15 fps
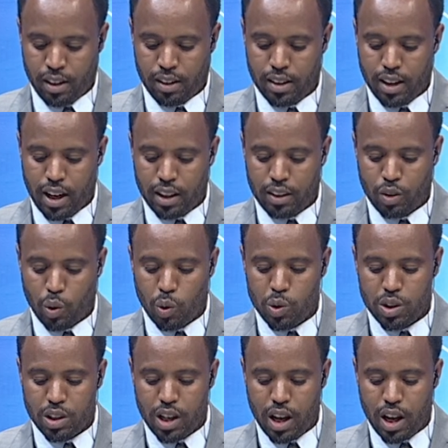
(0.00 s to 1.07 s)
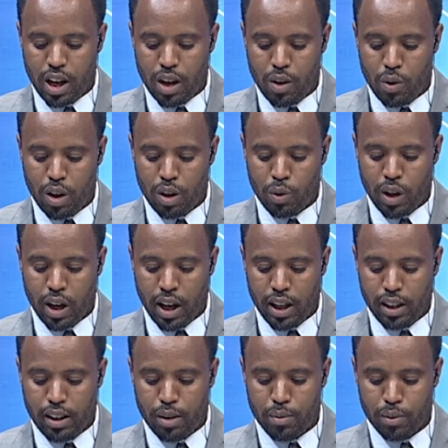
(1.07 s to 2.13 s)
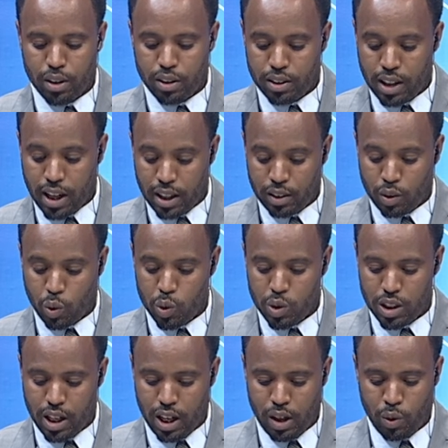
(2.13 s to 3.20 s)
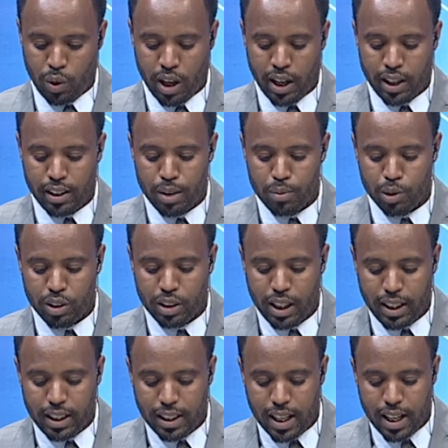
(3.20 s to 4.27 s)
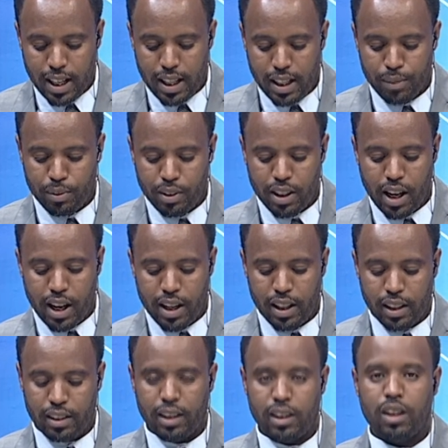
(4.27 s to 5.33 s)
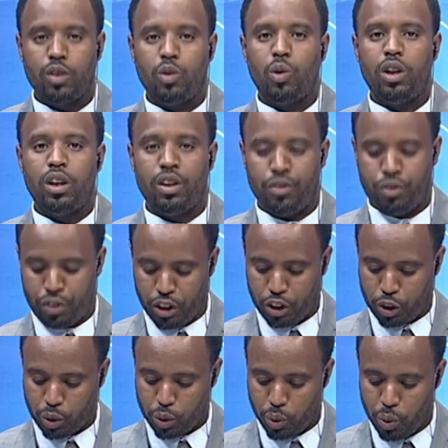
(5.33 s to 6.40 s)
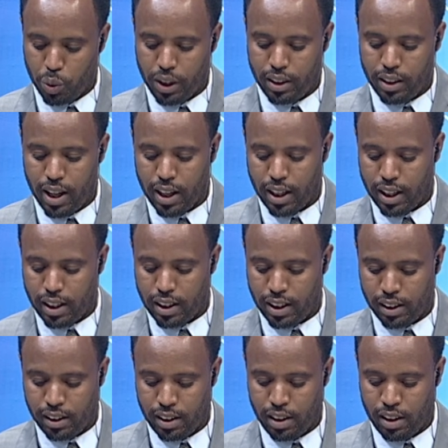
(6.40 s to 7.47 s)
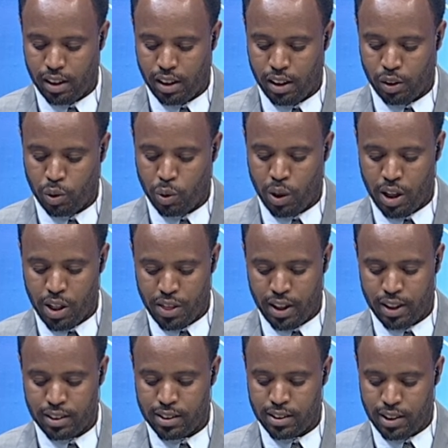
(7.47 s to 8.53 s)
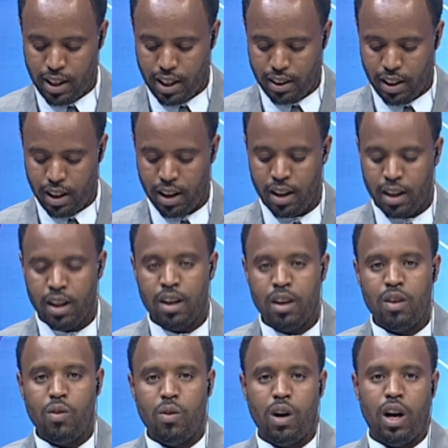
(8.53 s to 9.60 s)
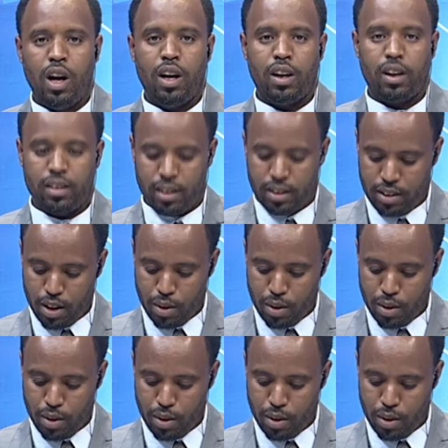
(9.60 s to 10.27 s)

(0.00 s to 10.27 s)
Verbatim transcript: دعت روسيا والولايات الم... دعت روسيا الولايات المتحدة للامتناع عن التدخل في الشؤون الداخلية للدول ذات السيادة وعارضت